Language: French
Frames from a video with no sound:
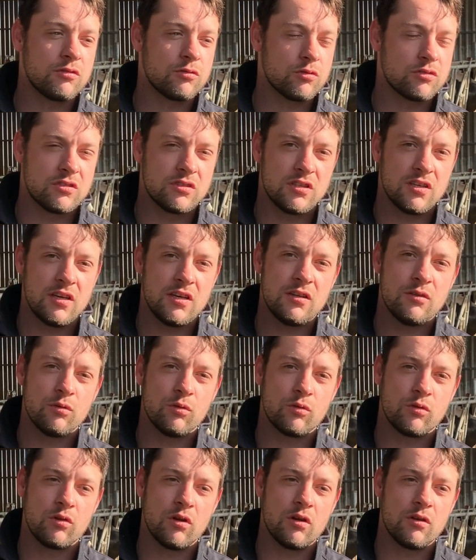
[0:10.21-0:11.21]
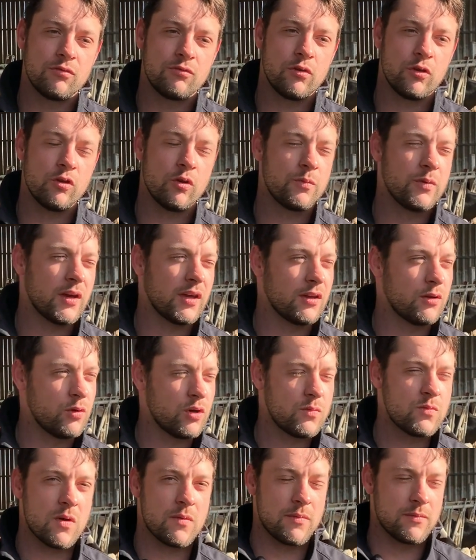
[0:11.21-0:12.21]
associés, donc euh, Florian
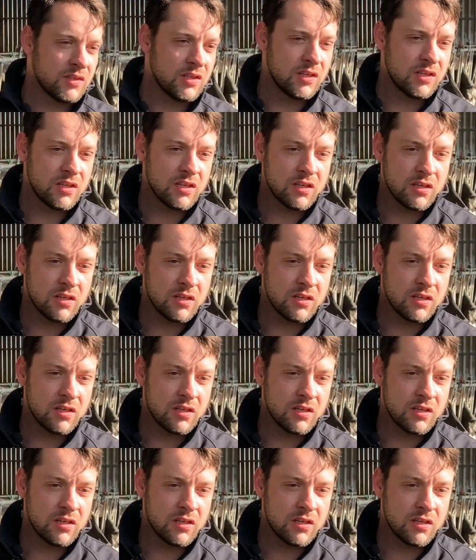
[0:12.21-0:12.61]
Périgot et moi-même.